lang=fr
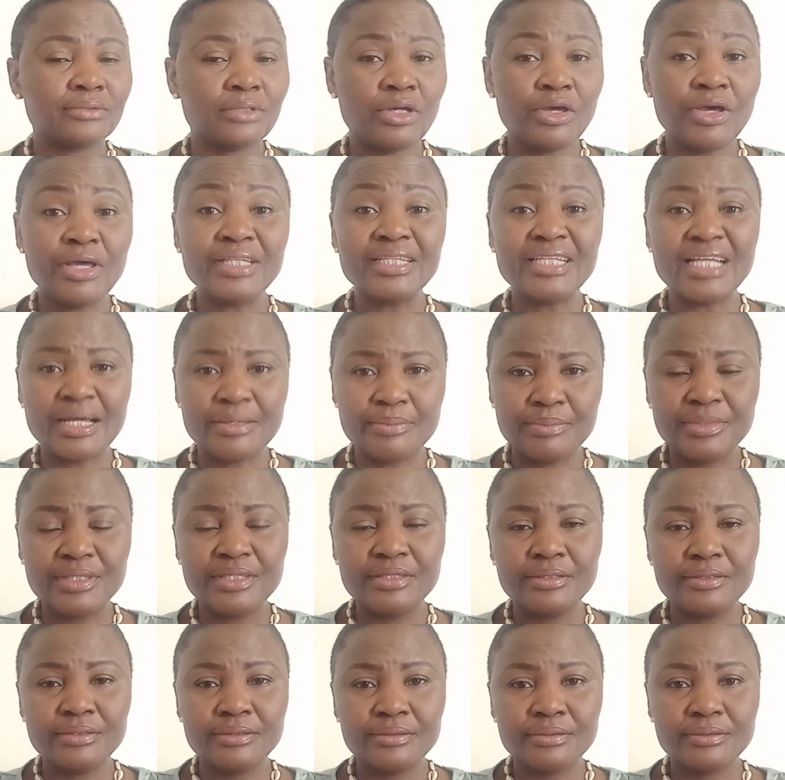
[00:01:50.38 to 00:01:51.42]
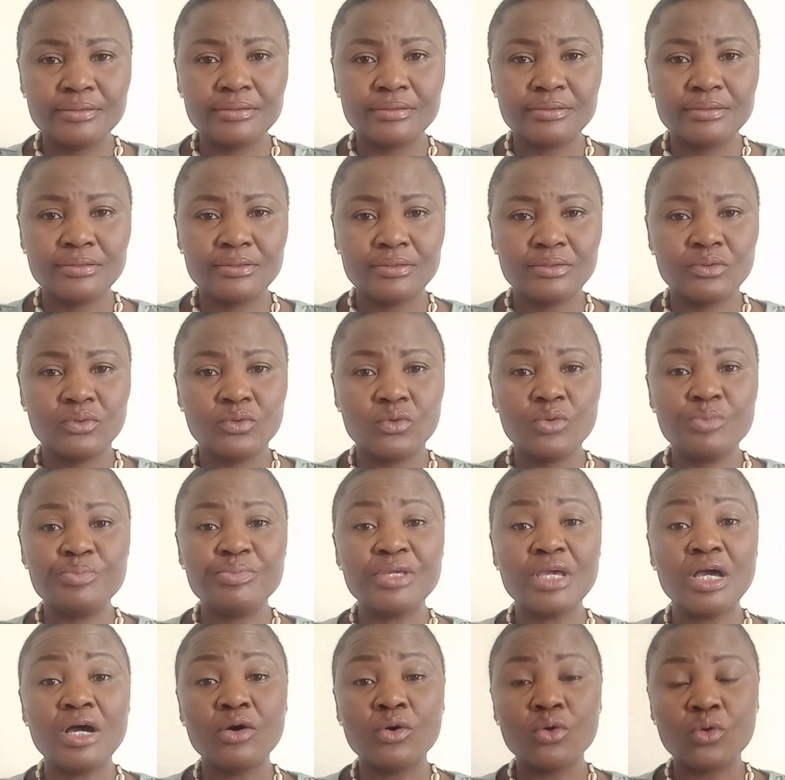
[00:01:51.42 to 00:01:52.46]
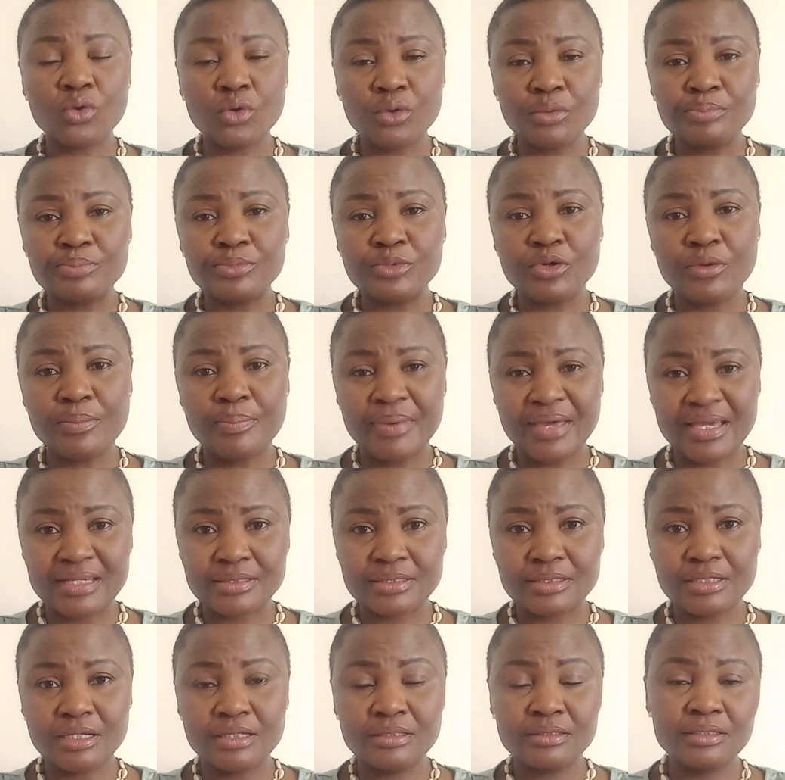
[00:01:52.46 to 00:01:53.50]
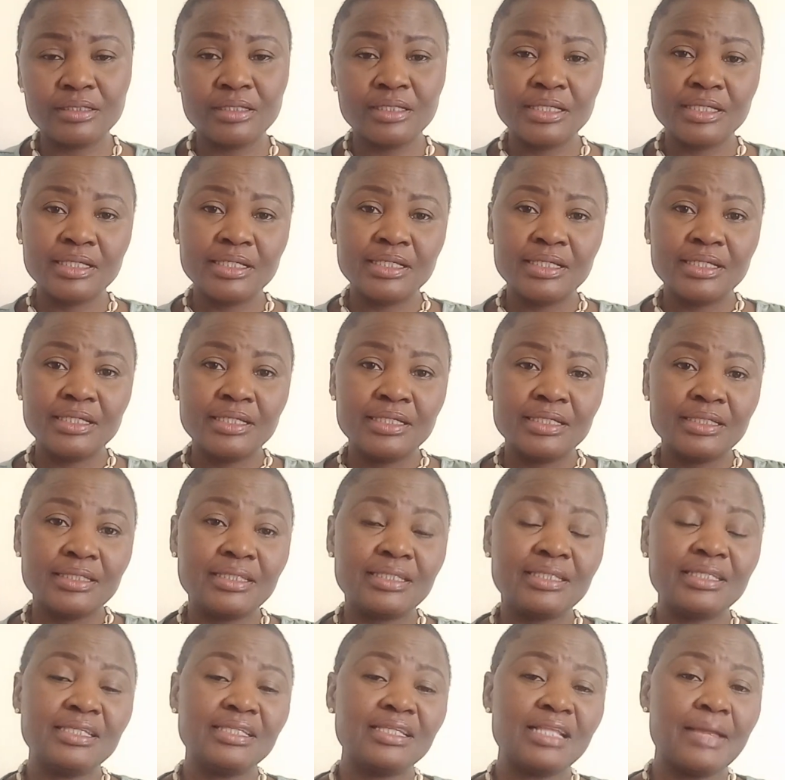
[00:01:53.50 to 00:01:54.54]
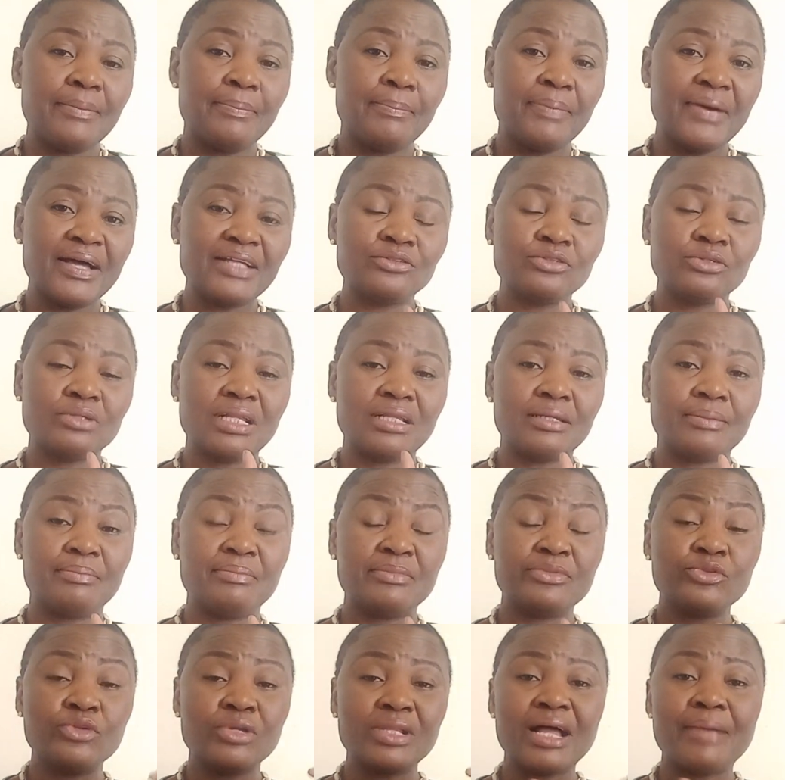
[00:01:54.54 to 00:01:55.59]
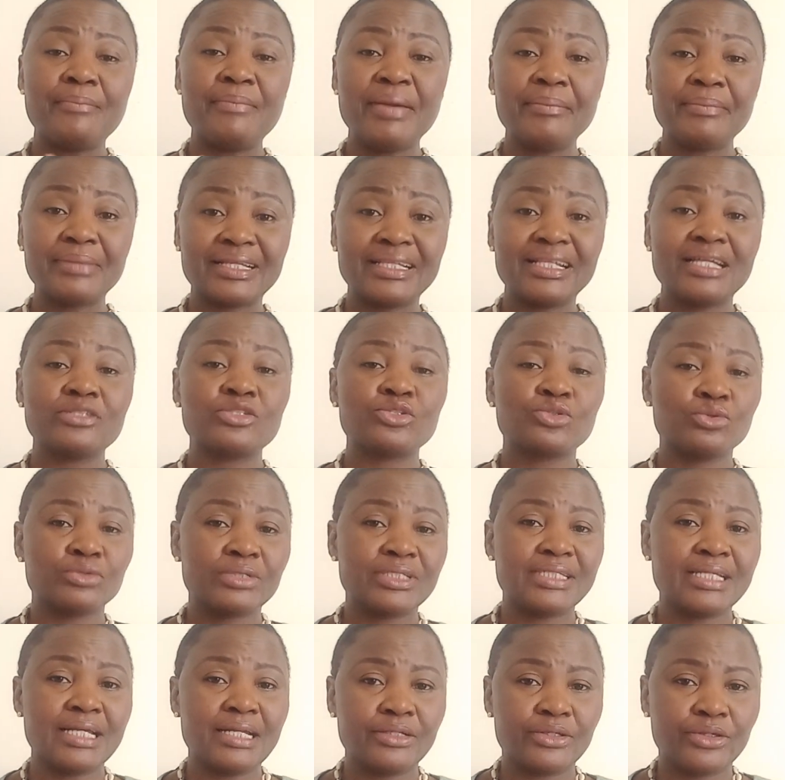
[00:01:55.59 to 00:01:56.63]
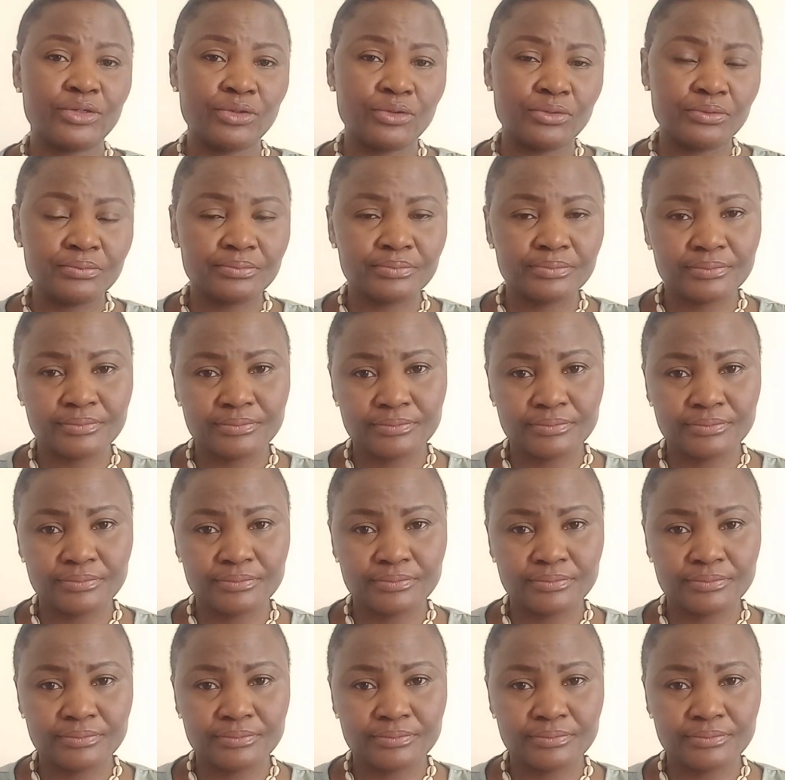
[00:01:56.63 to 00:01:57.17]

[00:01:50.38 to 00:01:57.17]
un ami ou bien un groupe de personnes qui n'est pas de, la même classe sociale qu'eux.